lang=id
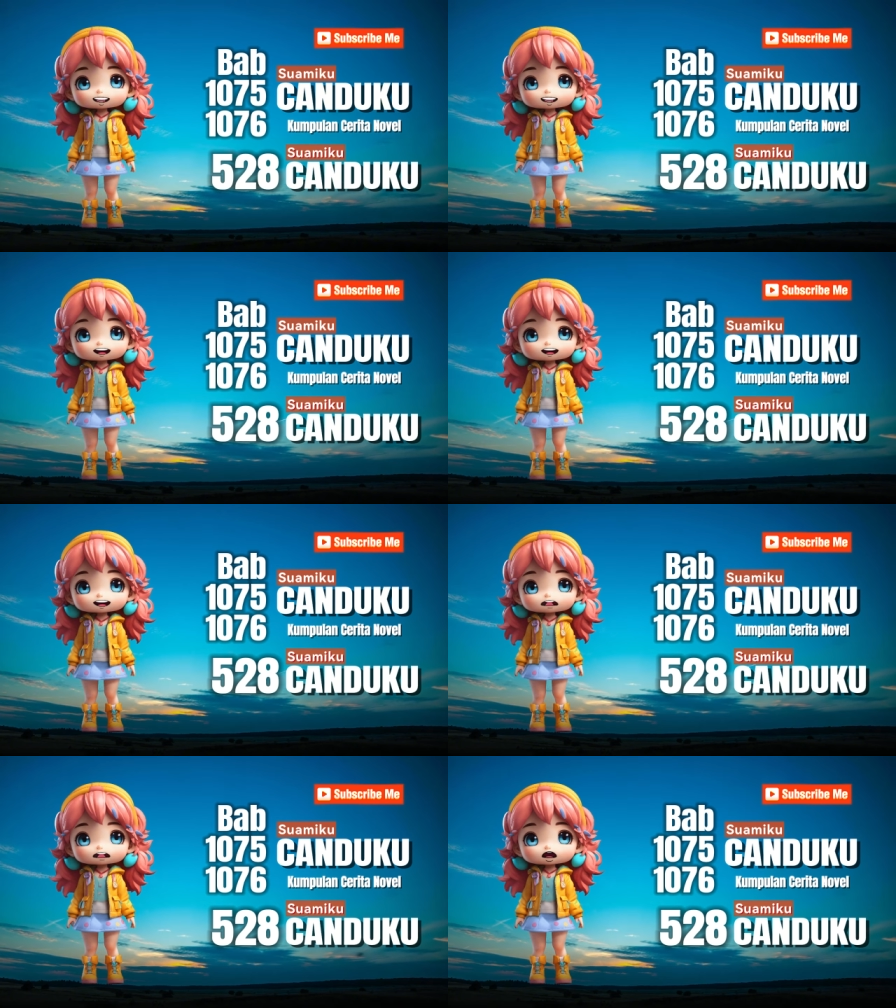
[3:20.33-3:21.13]
Ini
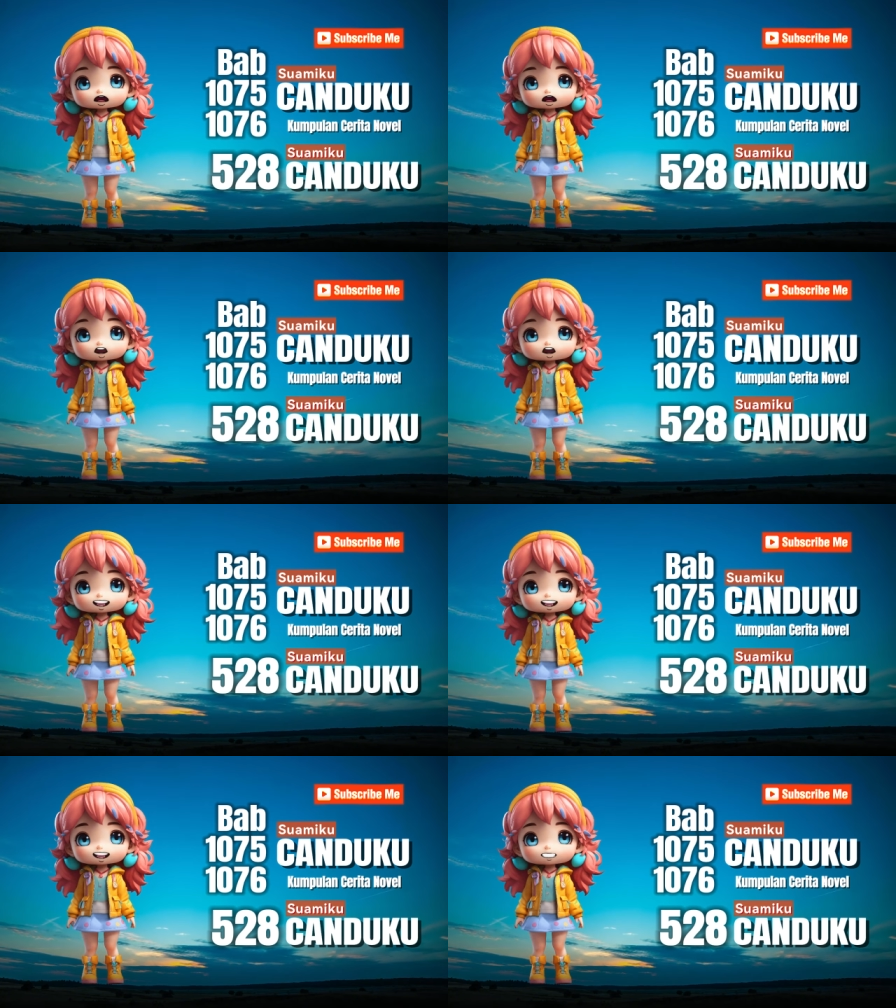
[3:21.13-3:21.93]
sangat
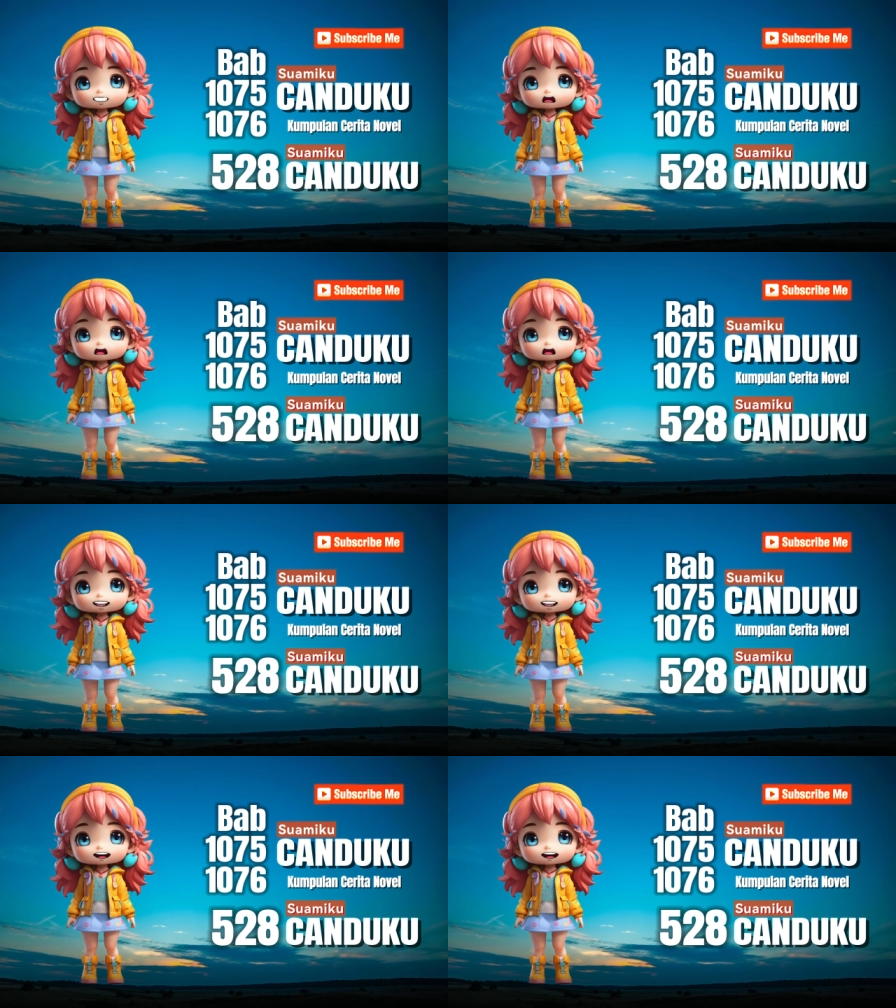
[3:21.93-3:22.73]
lucu.
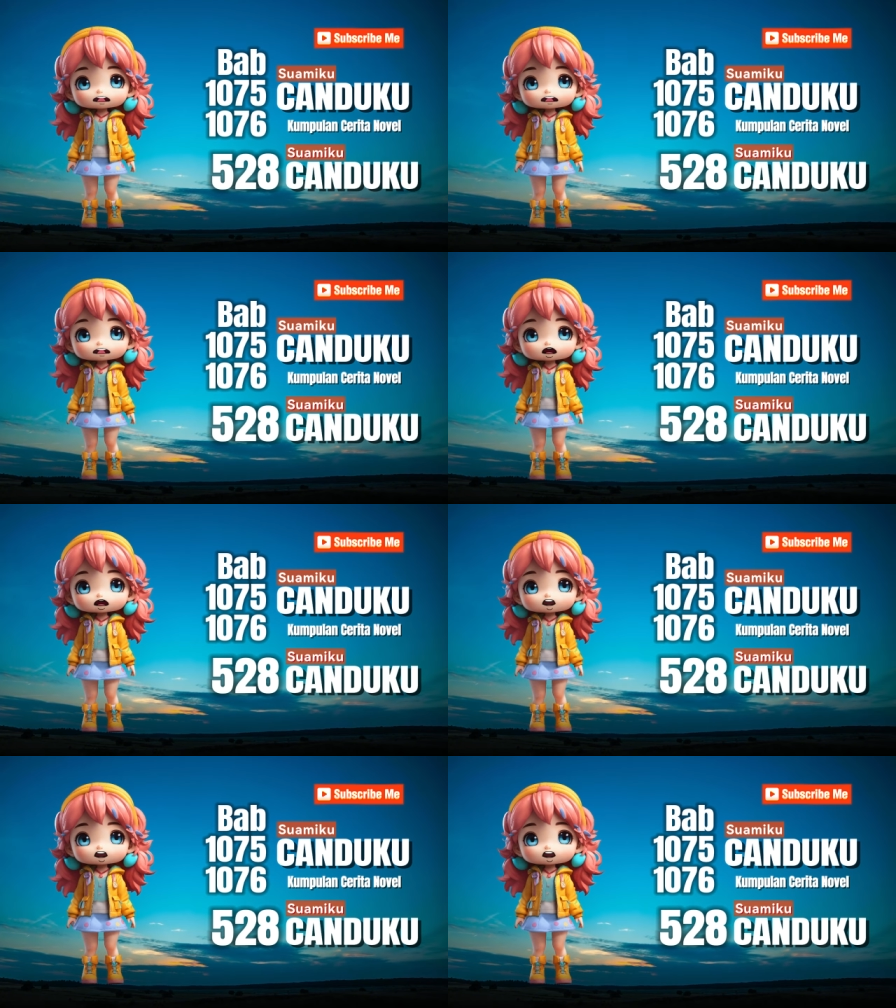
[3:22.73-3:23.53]
Ezra keluar
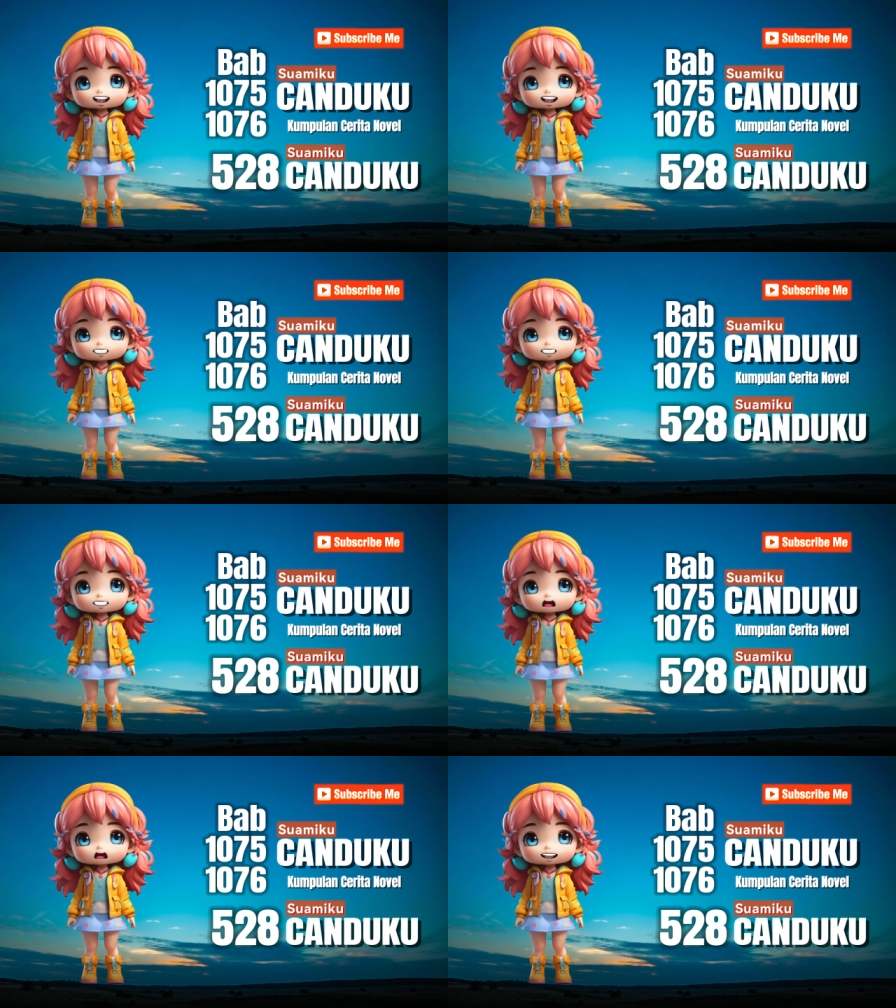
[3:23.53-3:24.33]
dari kamar mandi
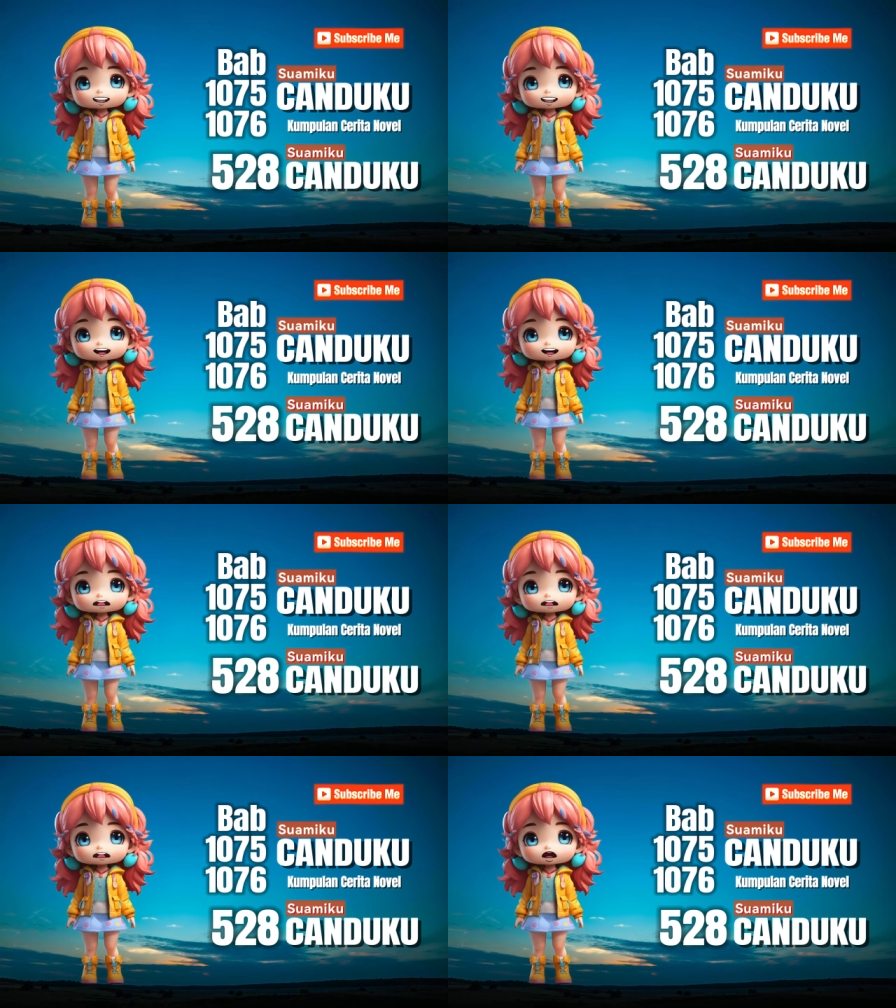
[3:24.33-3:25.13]
dan melihat
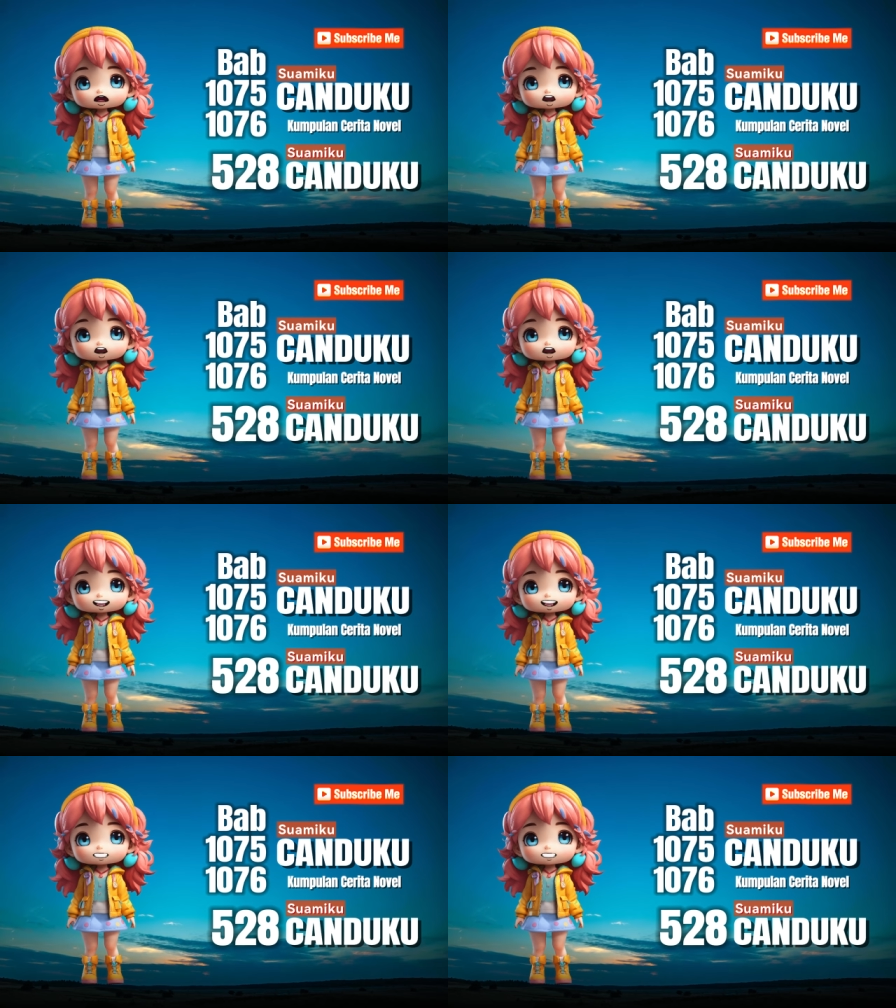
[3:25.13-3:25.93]
Kina sedang
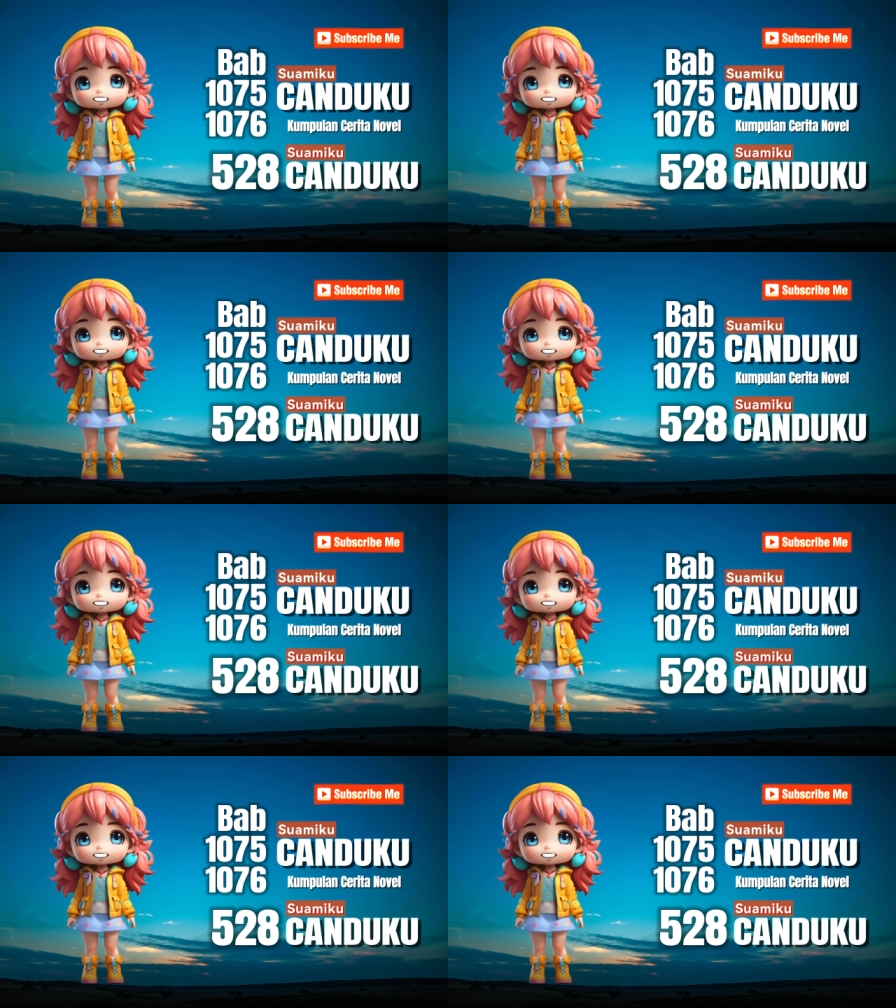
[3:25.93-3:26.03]
menyusui